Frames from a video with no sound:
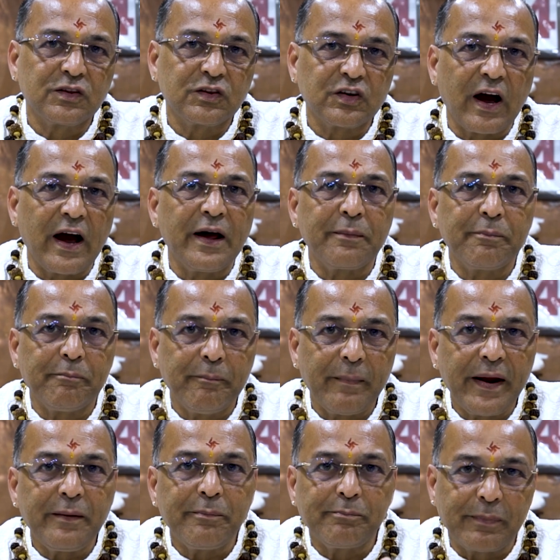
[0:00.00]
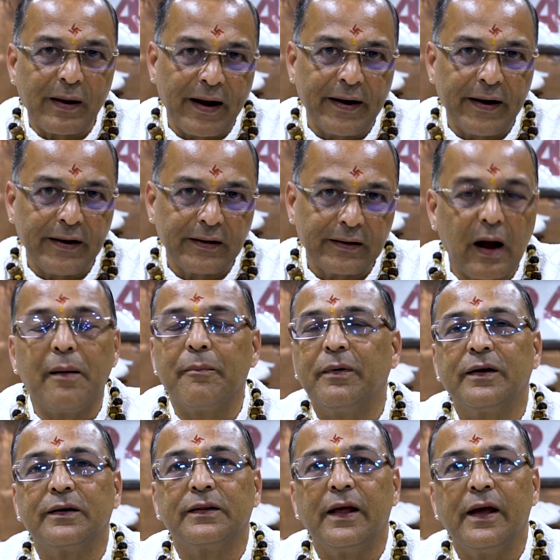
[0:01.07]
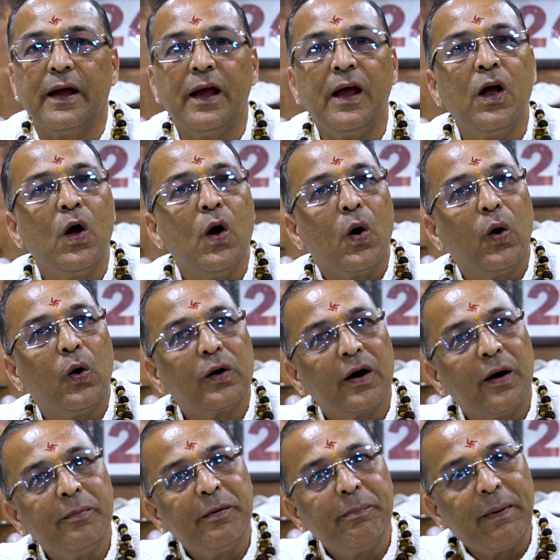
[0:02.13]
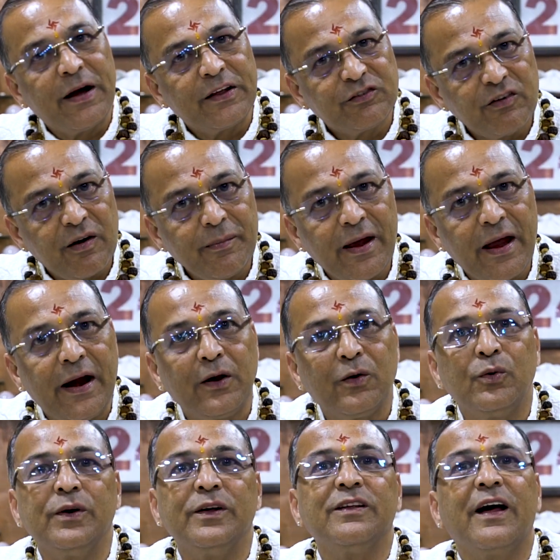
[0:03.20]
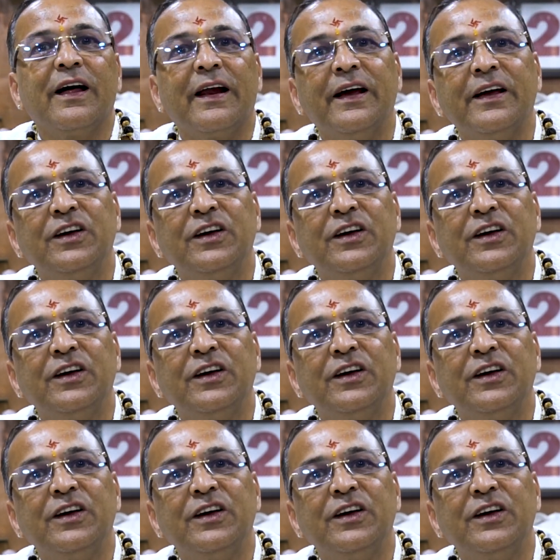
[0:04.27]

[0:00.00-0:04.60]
चार मेन प्लैनेट काम करते हैं और अभी पांचवा भी ऐड होने जा रहा